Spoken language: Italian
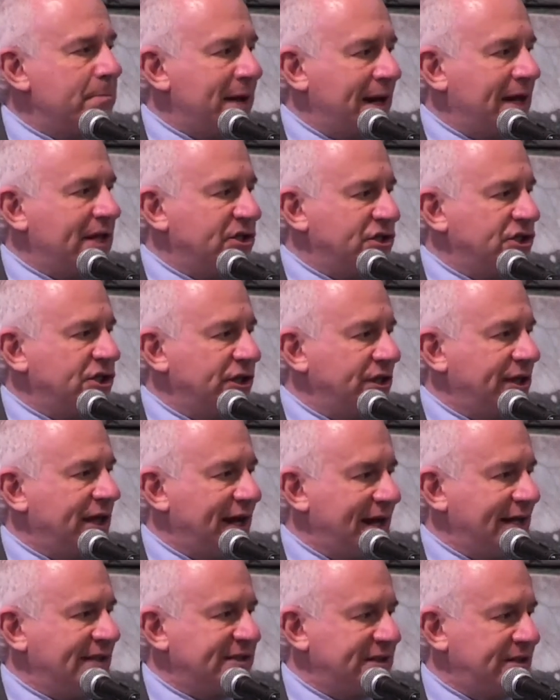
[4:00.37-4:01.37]
che ci
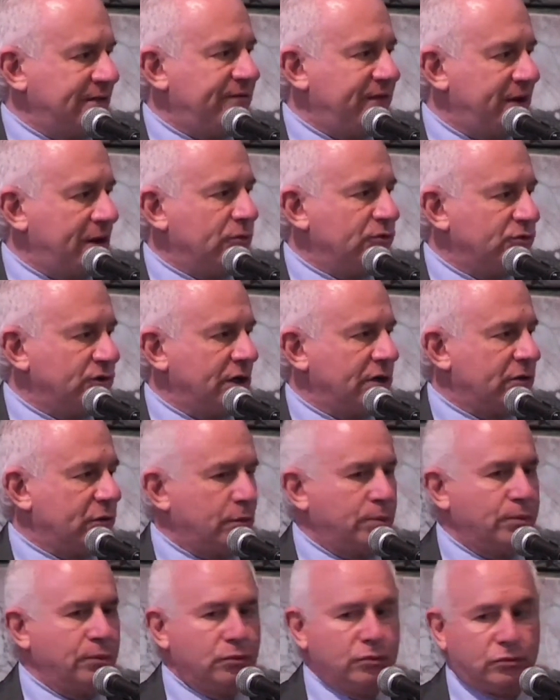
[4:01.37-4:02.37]
interessi fino a un certo
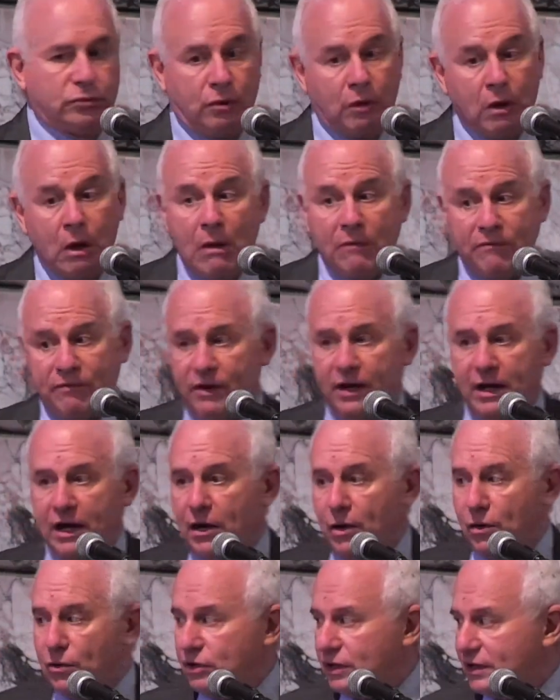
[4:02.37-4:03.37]
punto, finché
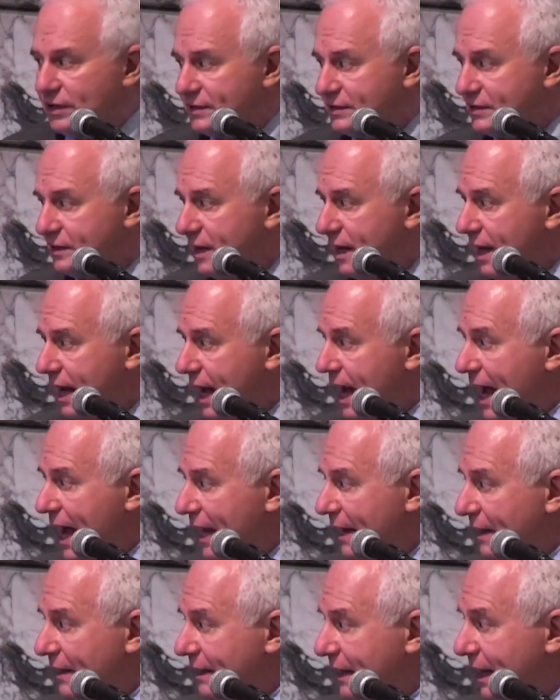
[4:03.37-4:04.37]
l'audience è
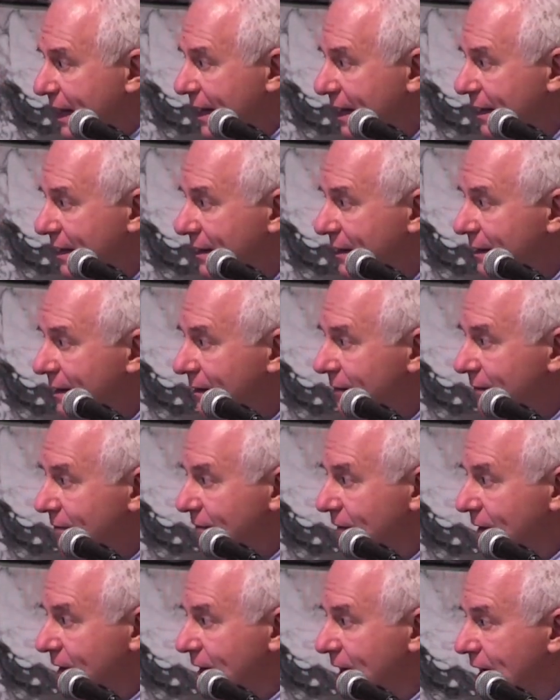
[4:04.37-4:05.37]
alta,
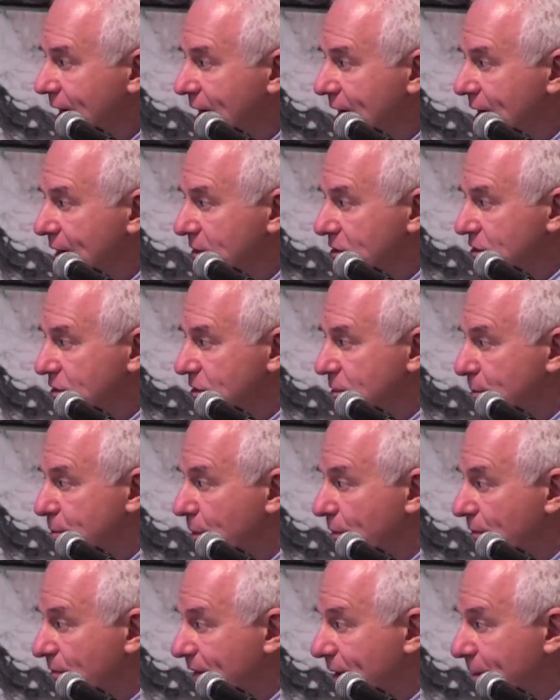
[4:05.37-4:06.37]
finché ci si
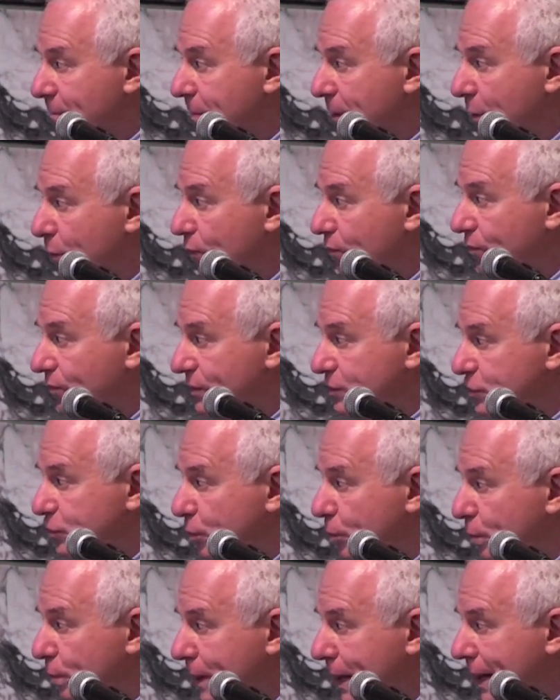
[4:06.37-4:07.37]
può far baruffa
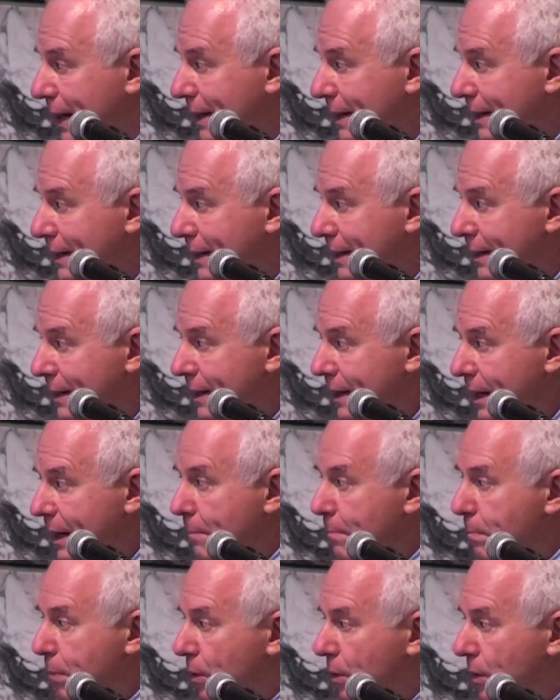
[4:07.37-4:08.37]
sopra e
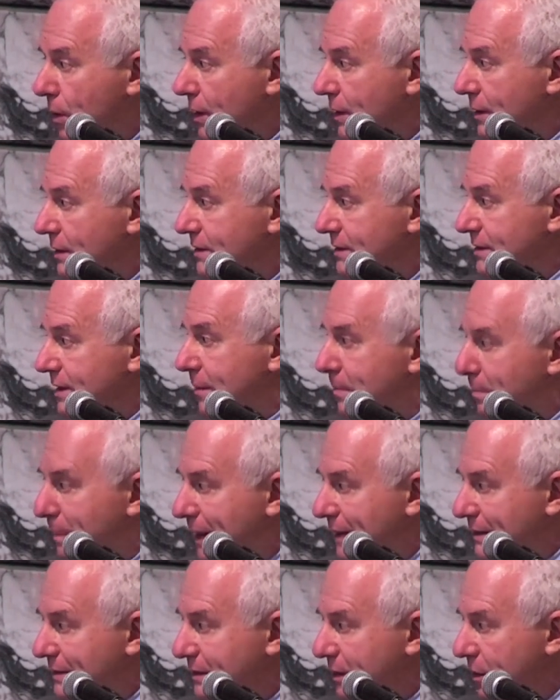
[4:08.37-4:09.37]
poi si
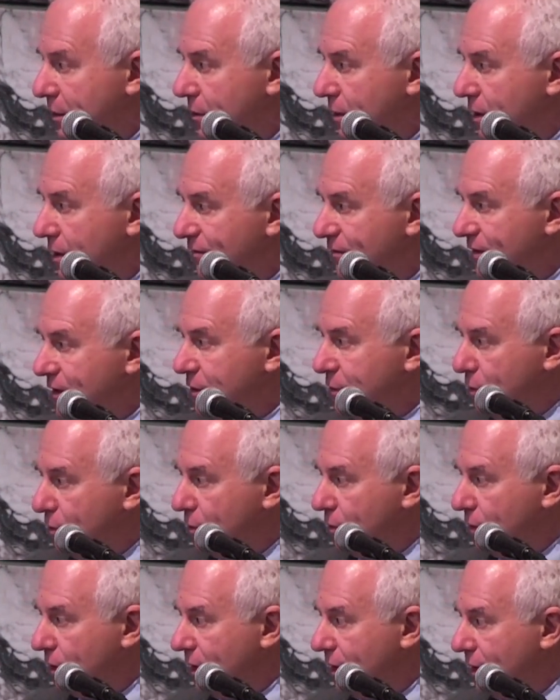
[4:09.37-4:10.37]
abbassano i
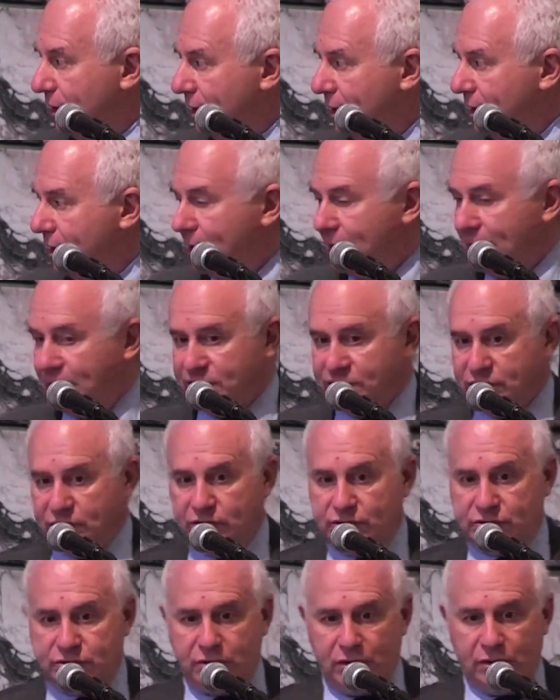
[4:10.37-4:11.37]
riflettori e si
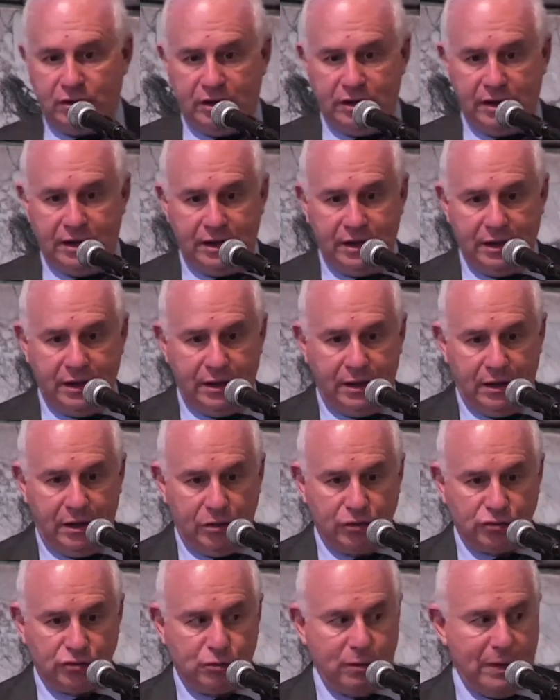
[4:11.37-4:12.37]
distoglie
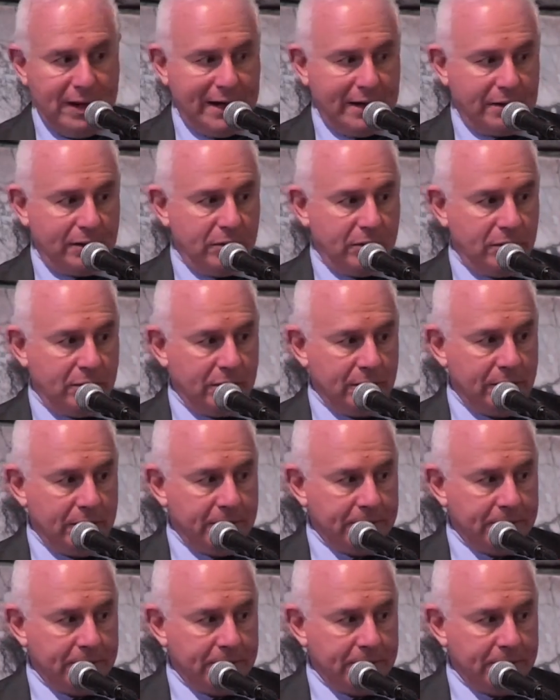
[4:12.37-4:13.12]
lo sguardo